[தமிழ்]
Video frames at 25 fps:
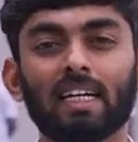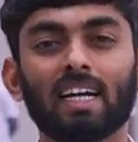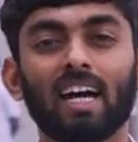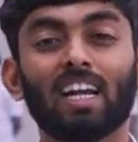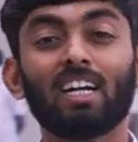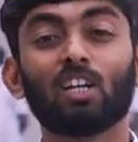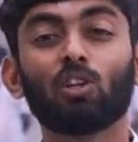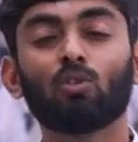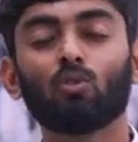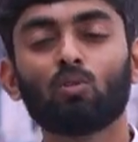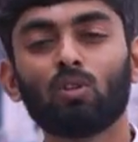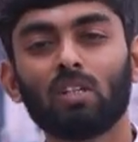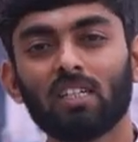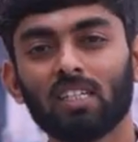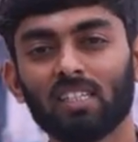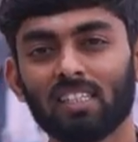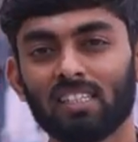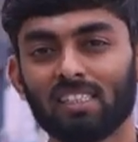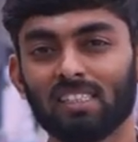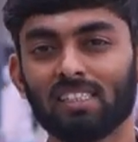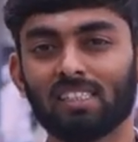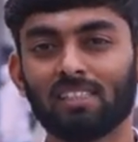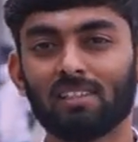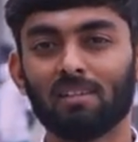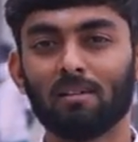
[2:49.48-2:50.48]
கன்று உண்டு
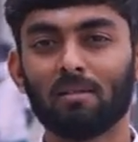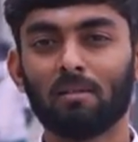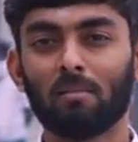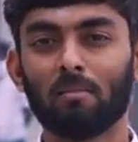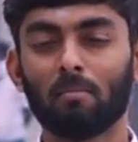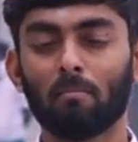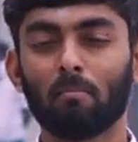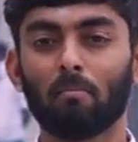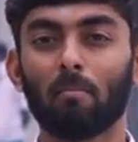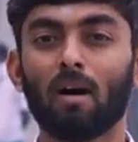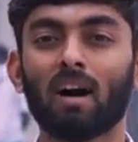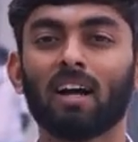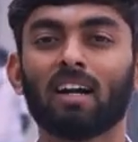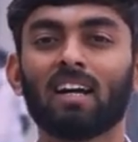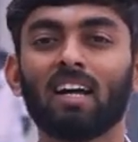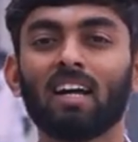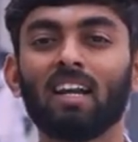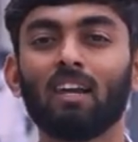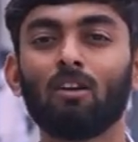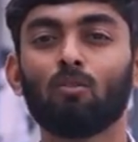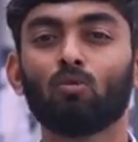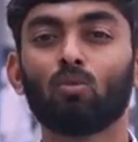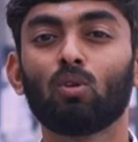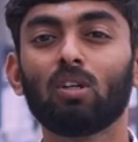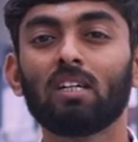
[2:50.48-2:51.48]

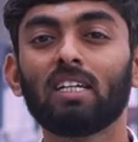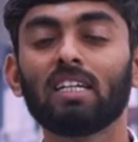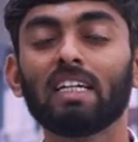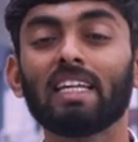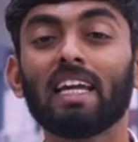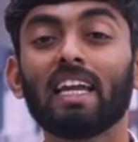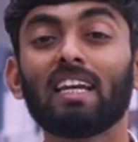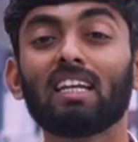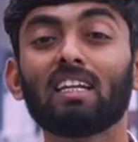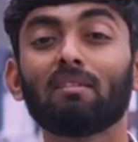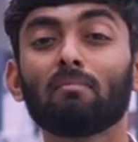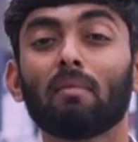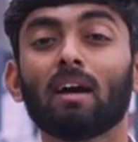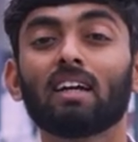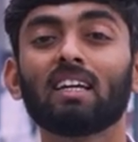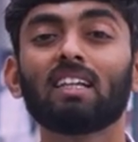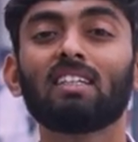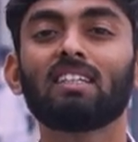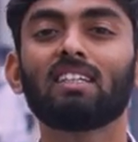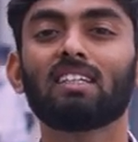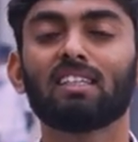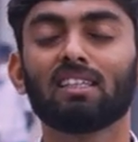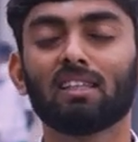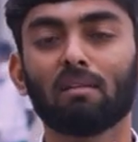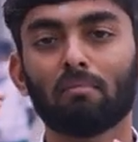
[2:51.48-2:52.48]
மக்கள் உண்டு என்று
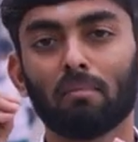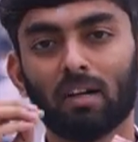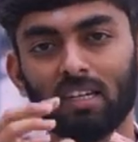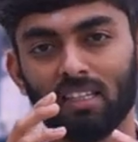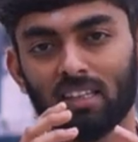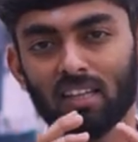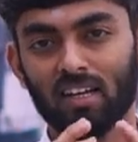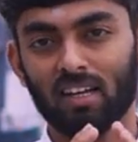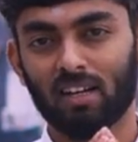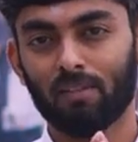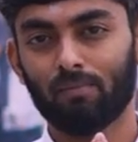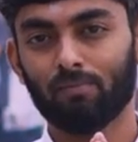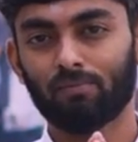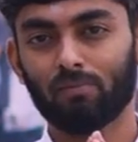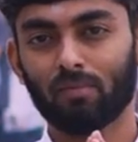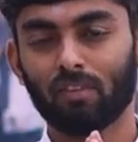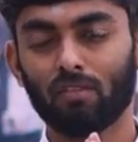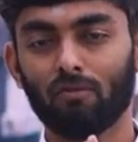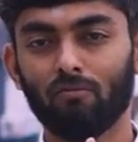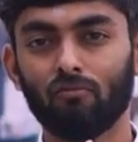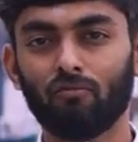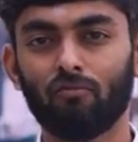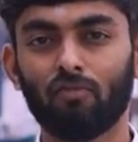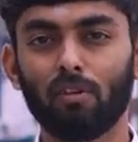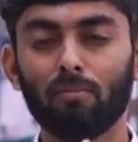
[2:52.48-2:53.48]
மகிழ்ந்திருந்த மனிதா
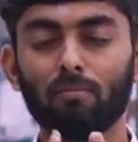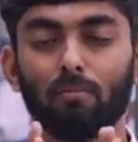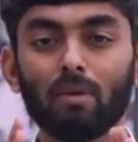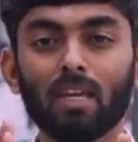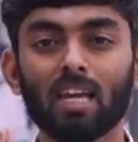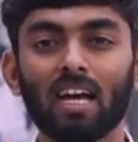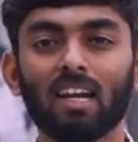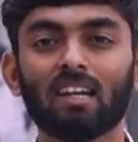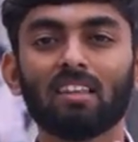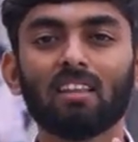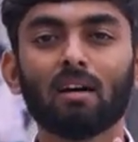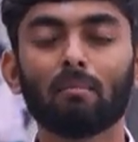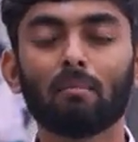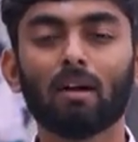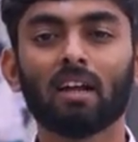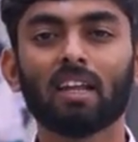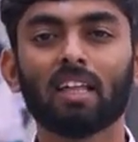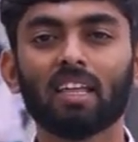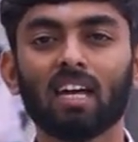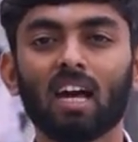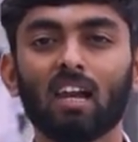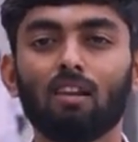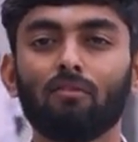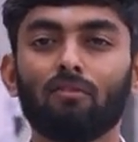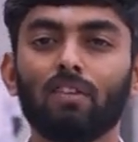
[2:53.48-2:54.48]
விம்மி அழுத
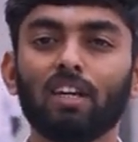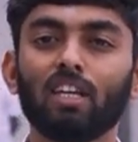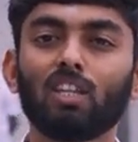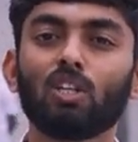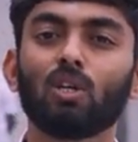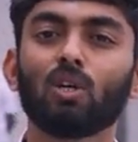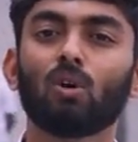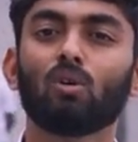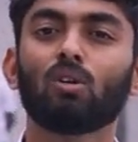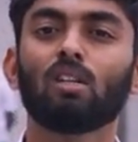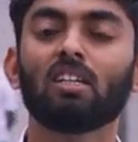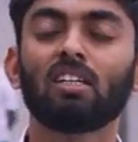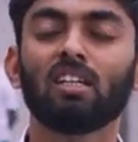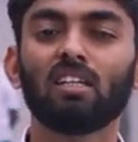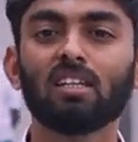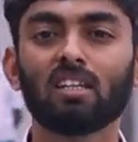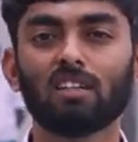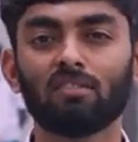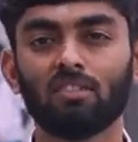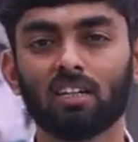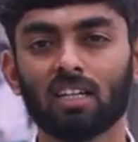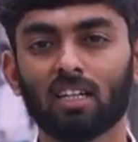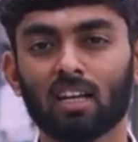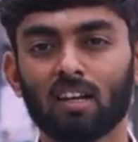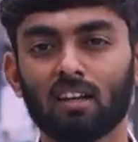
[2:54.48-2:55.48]
மனையால் வீதியோடு
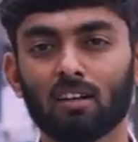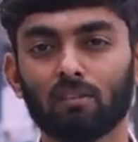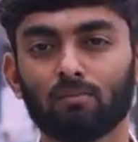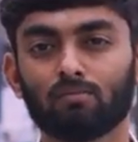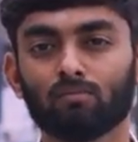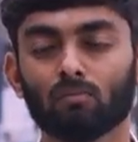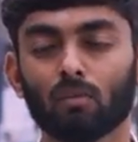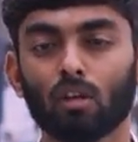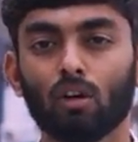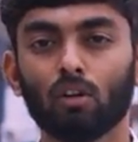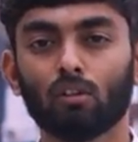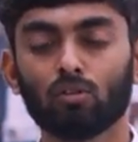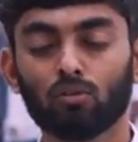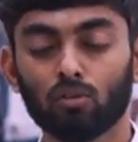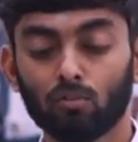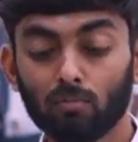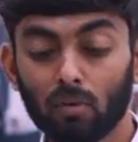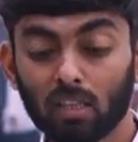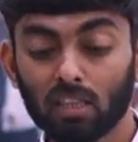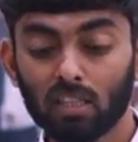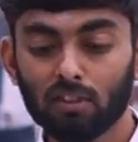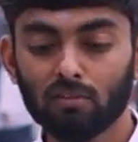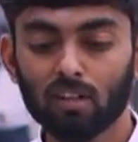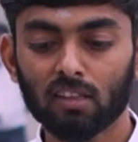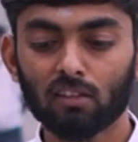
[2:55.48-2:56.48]
நின்று விட்டால்
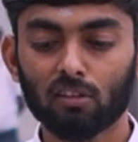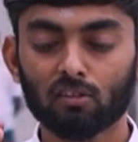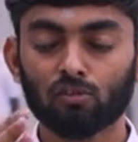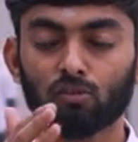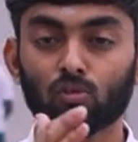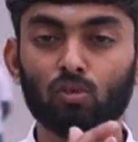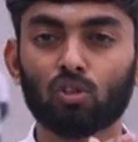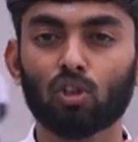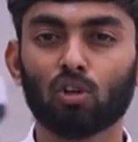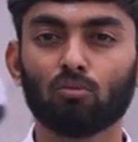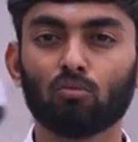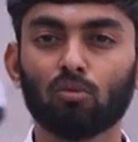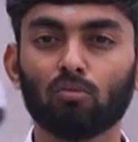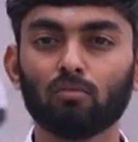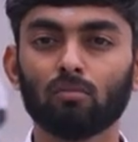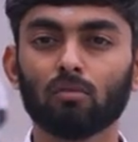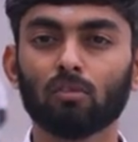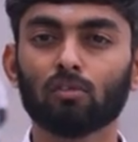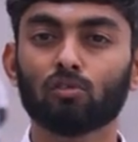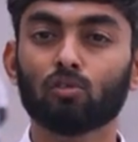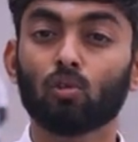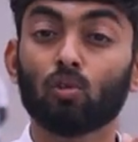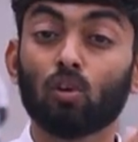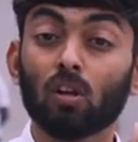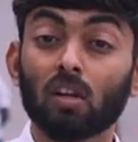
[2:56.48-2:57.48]
சுமந்து வந்த சுற்றமும்
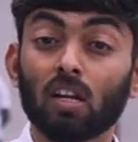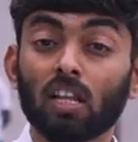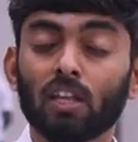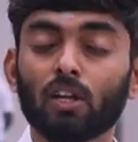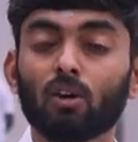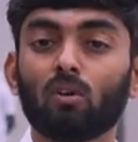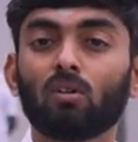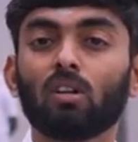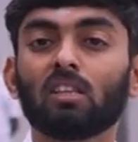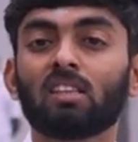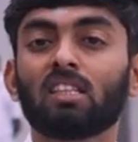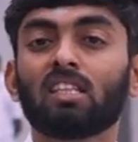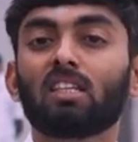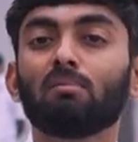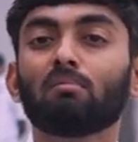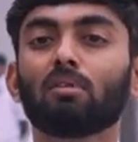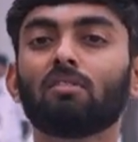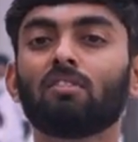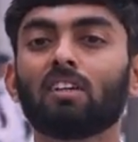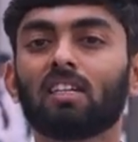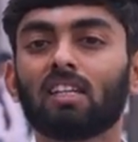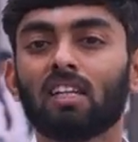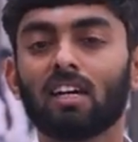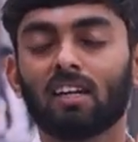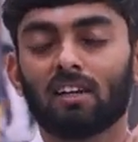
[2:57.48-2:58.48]
சுடலையோடு
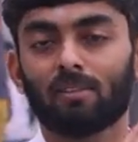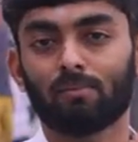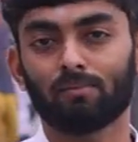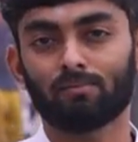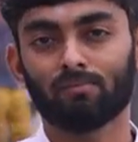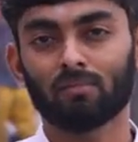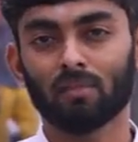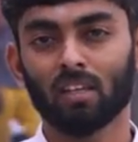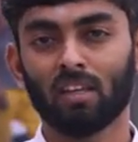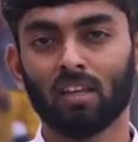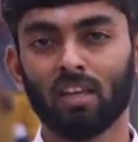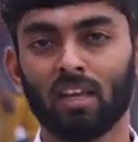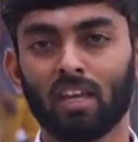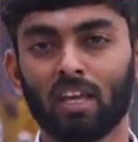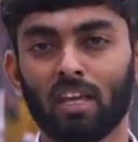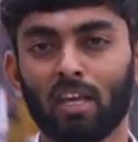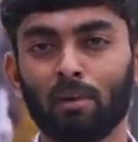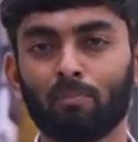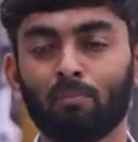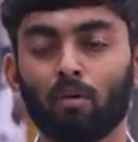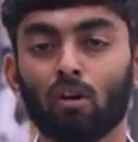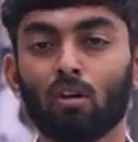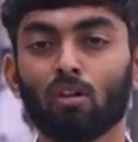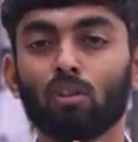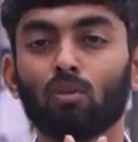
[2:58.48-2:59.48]
திரும்பி விட்டார்
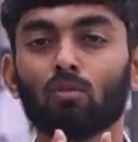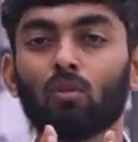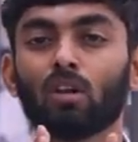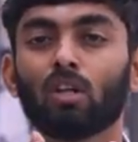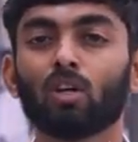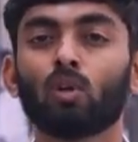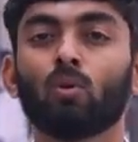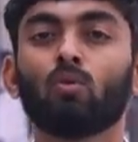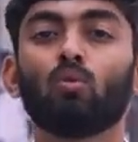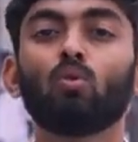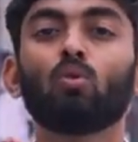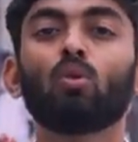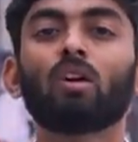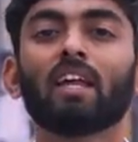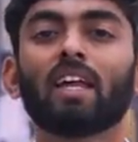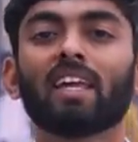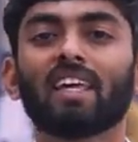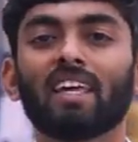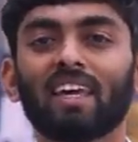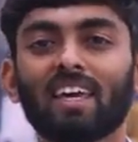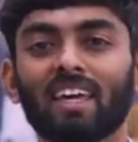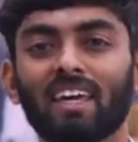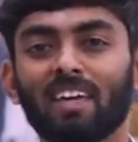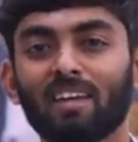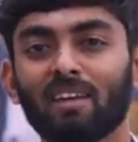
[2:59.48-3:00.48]
இப்பொழுது உனக்கு ஊர்
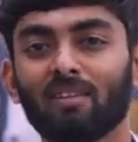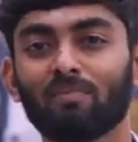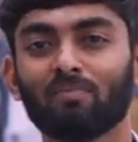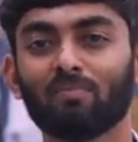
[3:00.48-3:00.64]
எங்கே